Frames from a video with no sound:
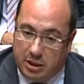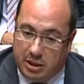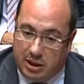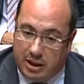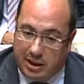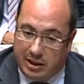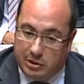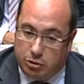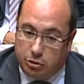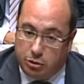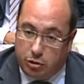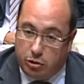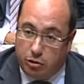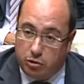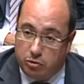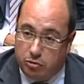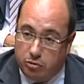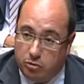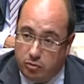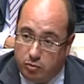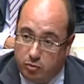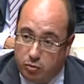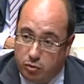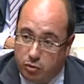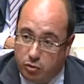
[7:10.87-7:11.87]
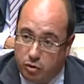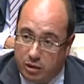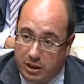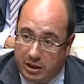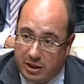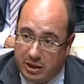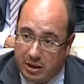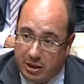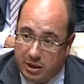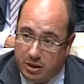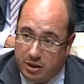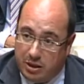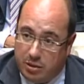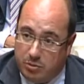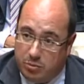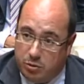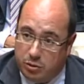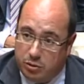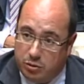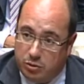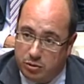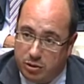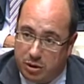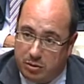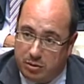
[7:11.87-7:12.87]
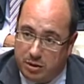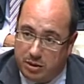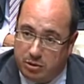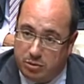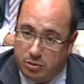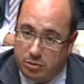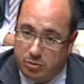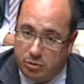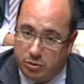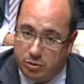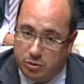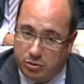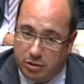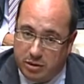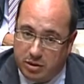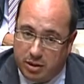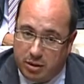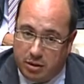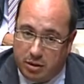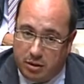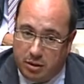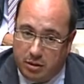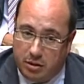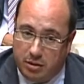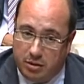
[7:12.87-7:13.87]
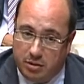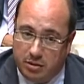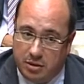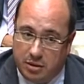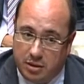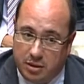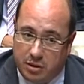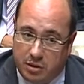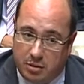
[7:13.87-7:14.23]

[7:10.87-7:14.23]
A todos muchas gracias por su trabajo, por su atención,